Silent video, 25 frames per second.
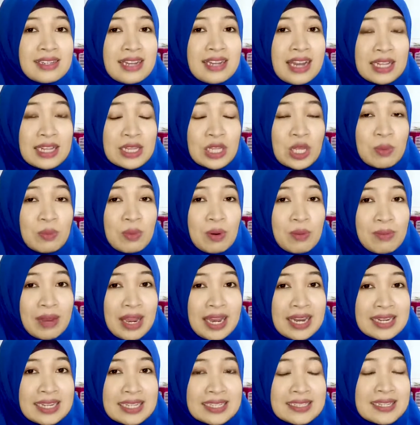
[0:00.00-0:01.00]
atau
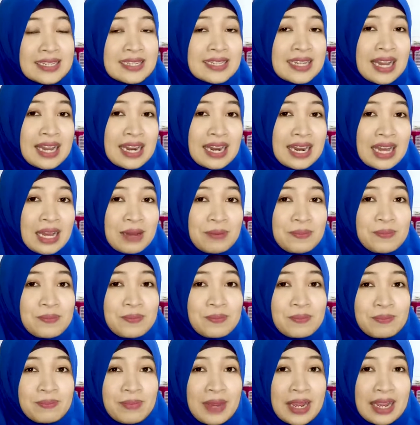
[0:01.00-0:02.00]
pemanis di dalam
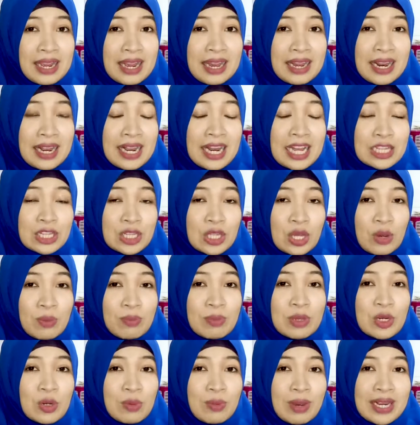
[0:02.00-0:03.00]
makanan atau
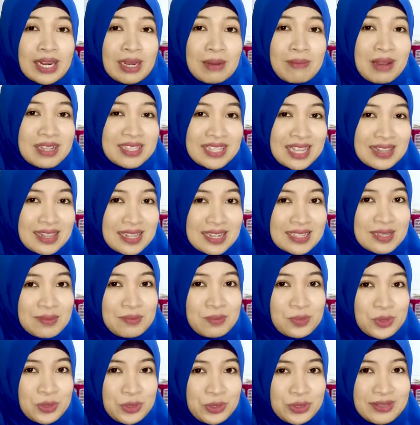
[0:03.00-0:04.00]
minuman kemasan
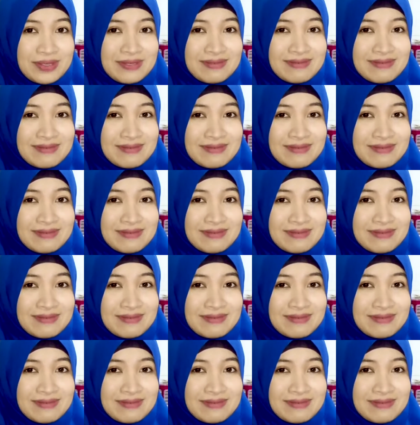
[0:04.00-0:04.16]
tersebut.